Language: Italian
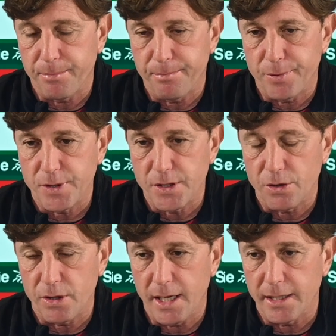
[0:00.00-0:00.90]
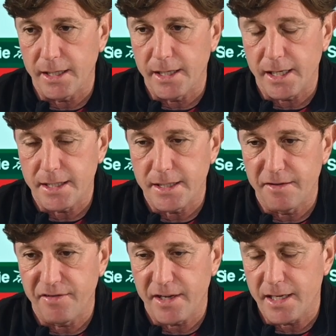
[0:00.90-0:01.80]
posizioni alte di
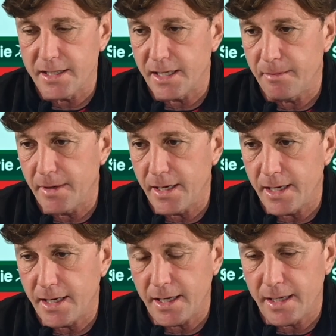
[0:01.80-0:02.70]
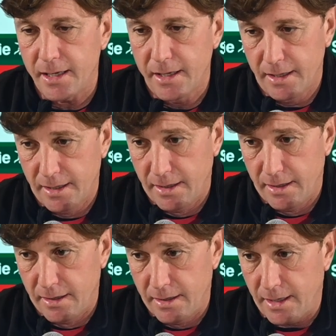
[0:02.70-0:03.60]
classifica insieme a,
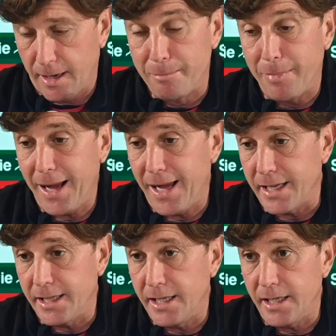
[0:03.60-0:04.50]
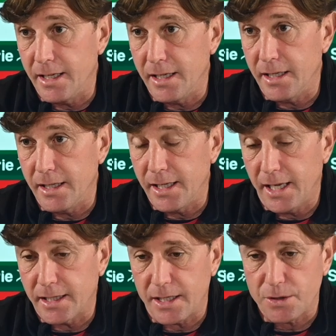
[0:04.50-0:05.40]
al pari di, di
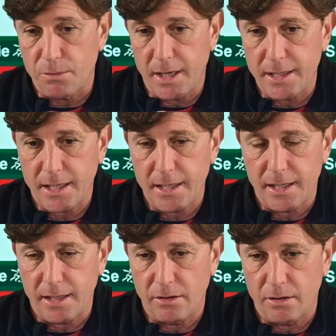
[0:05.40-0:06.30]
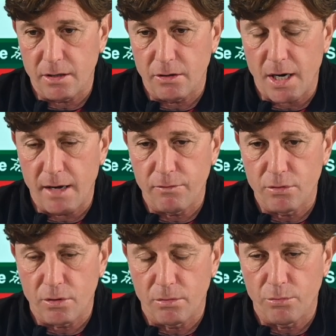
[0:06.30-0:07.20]
altre squadre, non, non, ha
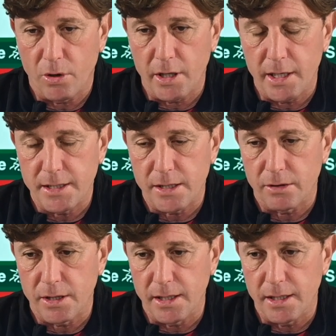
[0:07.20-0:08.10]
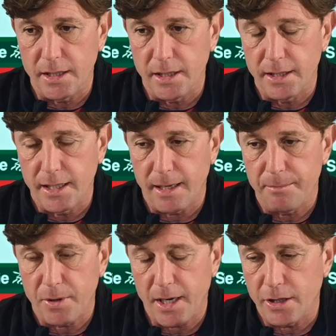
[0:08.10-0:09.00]
avuto un buon inizio di, di
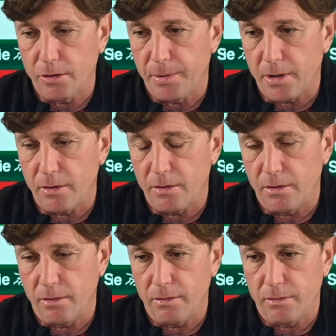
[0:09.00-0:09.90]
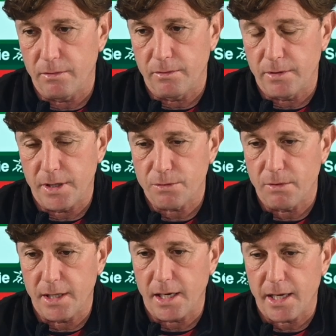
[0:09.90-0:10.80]
campionato, però una
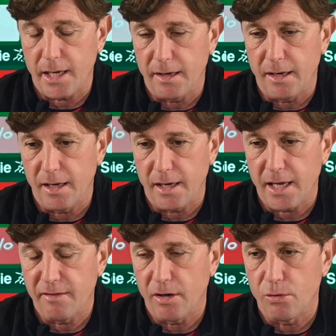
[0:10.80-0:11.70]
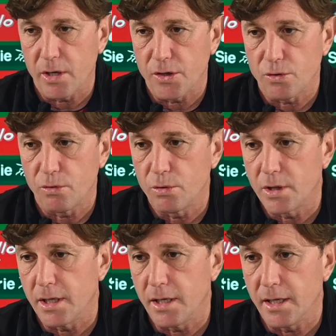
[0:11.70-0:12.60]
squadra che ha, che ha, valori
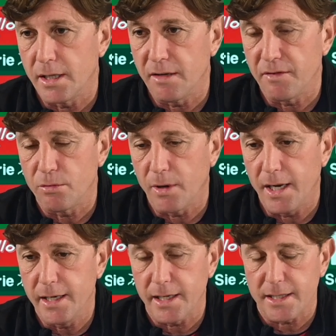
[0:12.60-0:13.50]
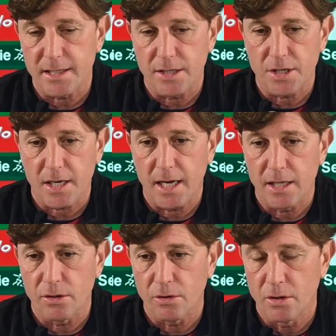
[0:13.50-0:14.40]
assoluti individuali e che sta
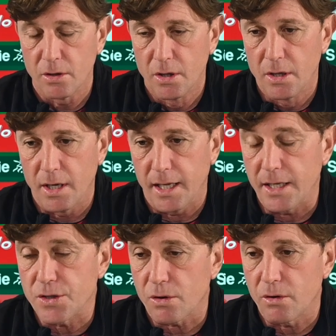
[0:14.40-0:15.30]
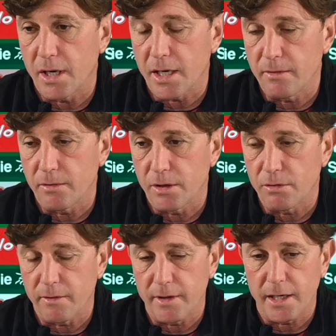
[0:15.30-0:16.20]
cercando adesso con l'arrivo del
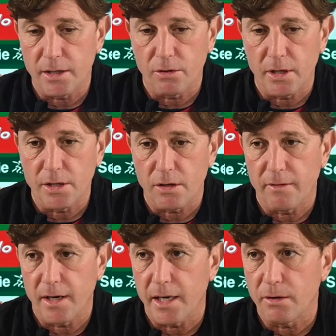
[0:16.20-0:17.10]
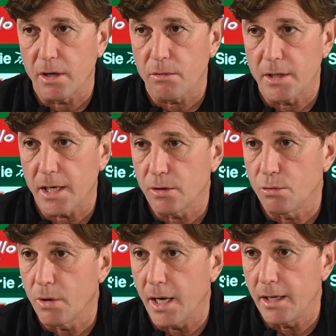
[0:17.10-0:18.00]
nuovo allenatore di trovare una
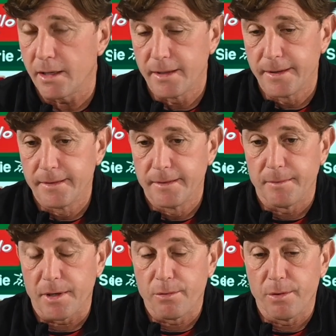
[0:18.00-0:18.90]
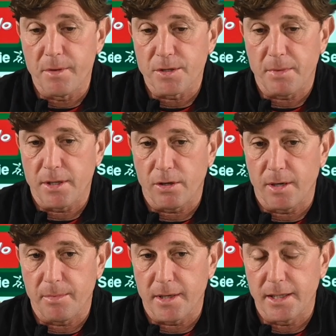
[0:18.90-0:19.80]
quadratura, per cui mi aspetto
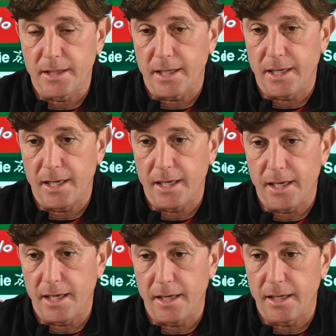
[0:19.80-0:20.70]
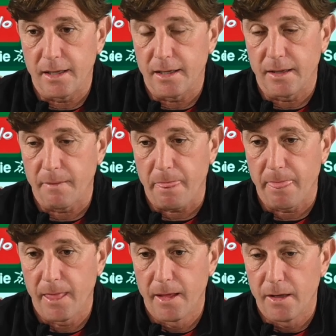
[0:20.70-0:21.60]
una partita
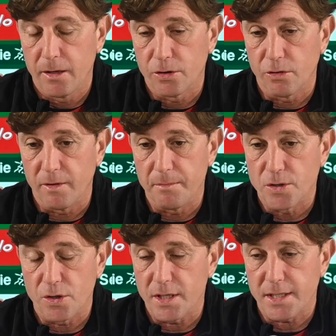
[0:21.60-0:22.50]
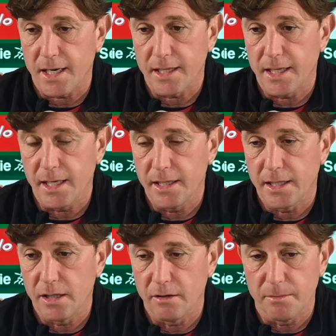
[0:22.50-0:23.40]
dove bisogna stare
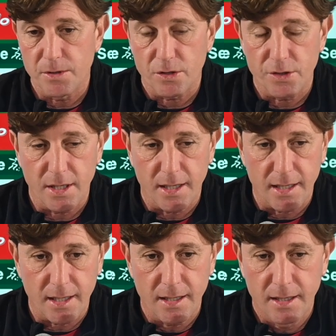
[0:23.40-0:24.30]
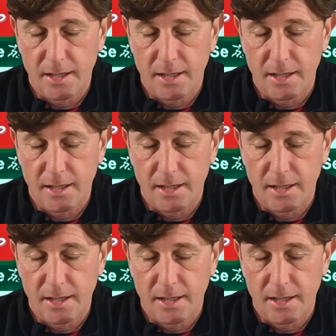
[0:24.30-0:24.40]
attenti, dove bisogna